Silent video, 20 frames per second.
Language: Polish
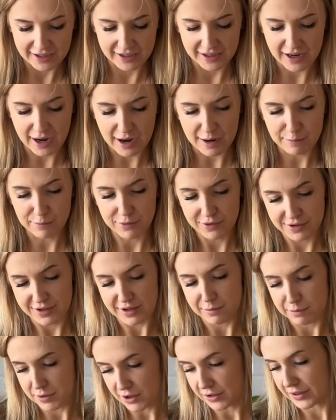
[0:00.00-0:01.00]
E, a
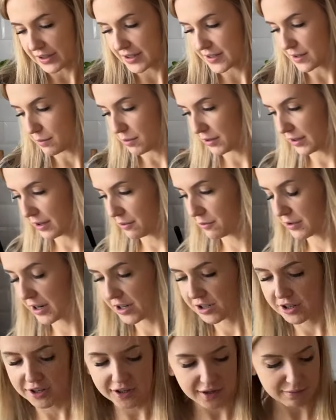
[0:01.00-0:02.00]
później piątek, sobota
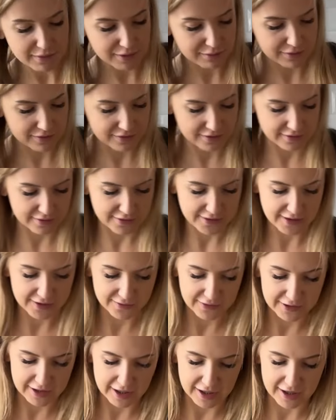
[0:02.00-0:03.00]
Łukasza nie ma, bo
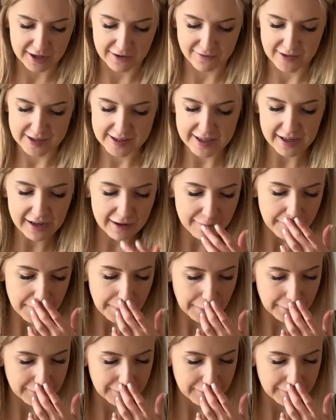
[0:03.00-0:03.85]
zazwyczaj gra wesela,